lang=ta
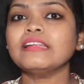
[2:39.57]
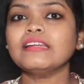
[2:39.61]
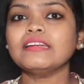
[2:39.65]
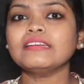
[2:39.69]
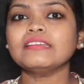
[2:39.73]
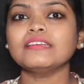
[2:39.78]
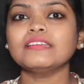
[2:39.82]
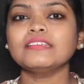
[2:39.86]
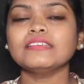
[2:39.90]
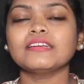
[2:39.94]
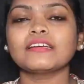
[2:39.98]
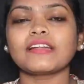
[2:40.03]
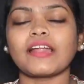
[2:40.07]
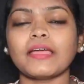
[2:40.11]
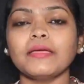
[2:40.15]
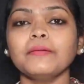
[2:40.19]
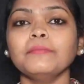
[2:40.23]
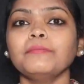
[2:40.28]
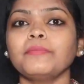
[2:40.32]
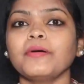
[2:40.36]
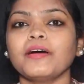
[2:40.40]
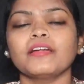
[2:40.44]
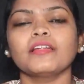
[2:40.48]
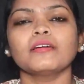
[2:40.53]
ரிலேட்டட்
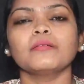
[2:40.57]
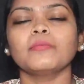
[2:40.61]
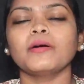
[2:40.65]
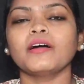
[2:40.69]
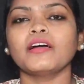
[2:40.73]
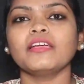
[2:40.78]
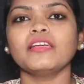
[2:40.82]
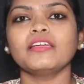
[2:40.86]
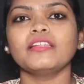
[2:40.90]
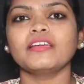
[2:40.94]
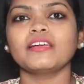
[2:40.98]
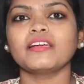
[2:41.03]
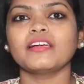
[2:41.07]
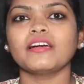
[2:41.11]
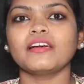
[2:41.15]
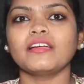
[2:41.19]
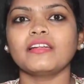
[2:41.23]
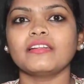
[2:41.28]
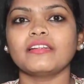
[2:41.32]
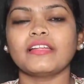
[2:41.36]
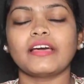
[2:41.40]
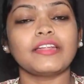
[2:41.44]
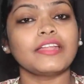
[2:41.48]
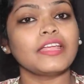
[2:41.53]
க்ரைம் படமாக இருக்க
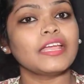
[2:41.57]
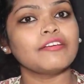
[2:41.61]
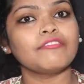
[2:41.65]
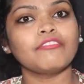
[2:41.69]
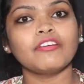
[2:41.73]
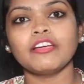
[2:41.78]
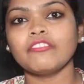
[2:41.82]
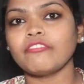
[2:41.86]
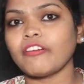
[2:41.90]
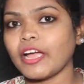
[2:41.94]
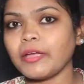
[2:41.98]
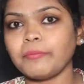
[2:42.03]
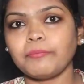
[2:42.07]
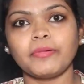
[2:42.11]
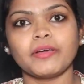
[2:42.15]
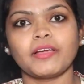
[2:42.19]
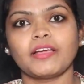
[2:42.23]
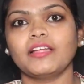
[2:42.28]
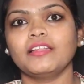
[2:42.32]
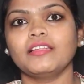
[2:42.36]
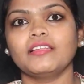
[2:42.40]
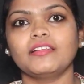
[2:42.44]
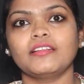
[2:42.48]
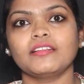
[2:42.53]
நிறையவே
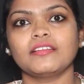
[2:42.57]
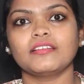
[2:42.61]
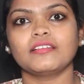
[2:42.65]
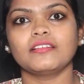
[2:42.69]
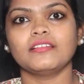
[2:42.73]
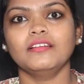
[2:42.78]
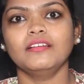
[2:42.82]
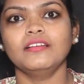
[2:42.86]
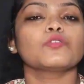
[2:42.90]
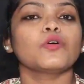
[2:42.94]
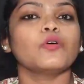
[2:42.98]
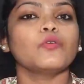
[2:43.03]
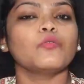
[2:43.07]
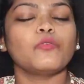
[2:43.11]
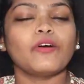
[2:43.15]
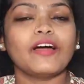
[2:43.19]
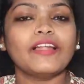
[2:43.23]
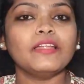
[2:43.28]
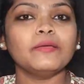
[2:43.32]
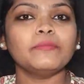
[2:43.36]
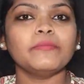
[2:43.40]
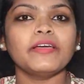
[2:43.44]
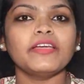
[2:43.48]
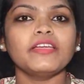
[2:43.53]
வாய்ப்புகள் இருக்குது ஸோ
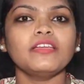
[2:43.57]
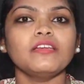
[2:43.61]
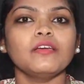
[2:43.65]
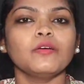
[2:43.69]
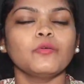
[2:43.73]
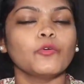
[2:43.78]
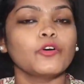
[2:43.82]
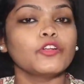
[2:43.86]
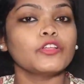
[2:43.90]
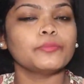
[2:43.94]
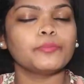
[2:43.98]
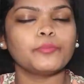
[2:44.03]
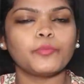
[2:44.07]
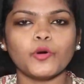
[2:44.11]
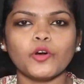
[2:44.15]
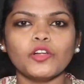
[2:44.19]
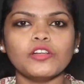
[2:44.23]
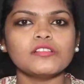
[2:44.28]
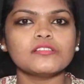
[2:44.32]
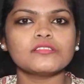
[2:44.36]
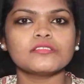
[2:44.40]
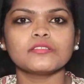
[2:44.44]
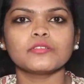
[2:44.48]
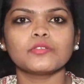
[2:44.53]
வலிமை ஒரு
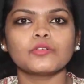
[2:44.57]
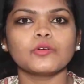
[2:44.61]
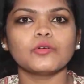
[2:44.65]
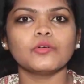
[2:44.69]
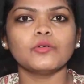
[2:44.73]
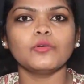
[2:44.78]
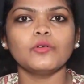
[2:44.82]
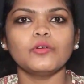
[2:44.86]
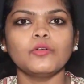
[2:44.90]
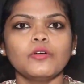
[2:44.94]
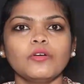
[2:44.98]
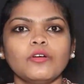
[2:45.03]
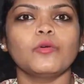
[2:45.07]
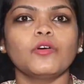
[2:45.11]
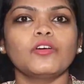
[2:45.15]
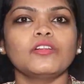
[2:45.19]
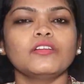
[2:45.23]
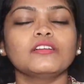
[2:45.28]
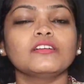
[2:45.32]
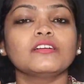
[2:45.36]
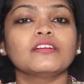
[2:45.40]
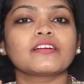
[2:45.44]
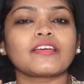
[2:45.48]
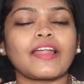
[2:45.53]
போலீஸுக்கும்
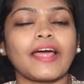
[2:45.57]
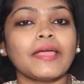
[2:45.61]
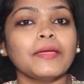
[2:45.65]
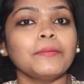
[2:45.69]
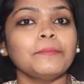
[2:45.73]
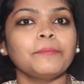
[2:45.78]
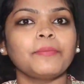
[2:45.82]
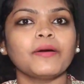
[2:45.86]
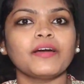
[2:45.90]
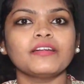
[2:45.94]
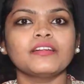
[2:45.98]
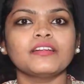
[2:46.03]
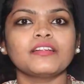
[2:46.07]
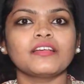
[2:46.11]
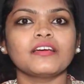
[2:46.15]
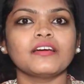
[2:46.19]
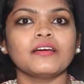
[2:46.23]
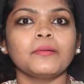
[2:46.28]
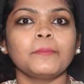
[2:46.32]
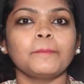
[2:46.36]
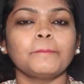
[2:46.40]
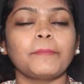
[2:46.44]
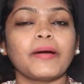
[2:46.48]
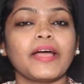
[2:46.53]
ஒரு க்ரைம் பண்ணுற
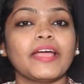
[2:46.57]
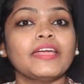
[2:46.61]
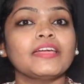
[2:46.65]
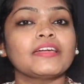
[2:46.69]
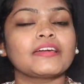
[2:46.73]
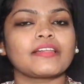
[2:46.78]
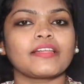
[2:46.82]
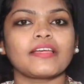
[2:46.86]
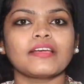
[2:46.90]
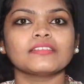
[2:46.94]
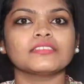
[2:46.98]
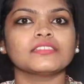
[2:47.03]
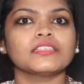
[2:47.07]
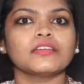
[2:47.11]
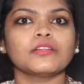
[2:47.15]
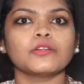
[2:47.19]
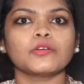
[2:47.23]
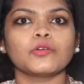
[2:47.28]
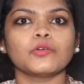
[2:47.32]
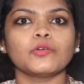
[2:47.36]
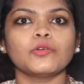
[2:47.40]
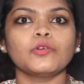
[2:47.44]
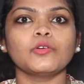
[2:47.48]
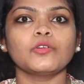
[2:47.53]
பைக்
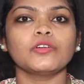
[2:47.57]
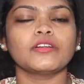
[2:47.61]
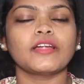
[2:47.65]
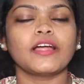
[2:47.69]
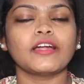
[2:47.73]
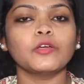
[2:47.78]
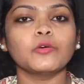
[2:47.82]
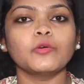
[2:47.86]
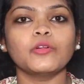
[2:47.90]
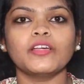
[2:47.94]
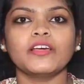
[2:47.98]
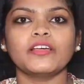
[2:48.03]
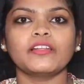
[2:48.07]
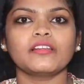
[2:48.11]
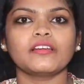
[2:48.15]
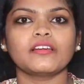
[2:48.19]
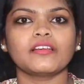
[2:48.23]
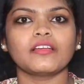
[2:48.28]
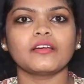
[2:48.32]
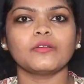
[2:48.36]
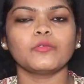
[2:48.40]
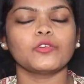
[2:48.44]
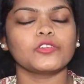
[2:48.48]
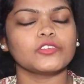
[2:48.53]
ரேசருக்கும் நடுவில்
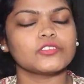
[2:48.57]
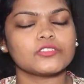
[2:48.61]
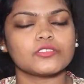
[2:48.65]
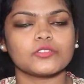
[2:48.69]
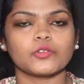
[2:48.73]
இருக்கிற ஒரு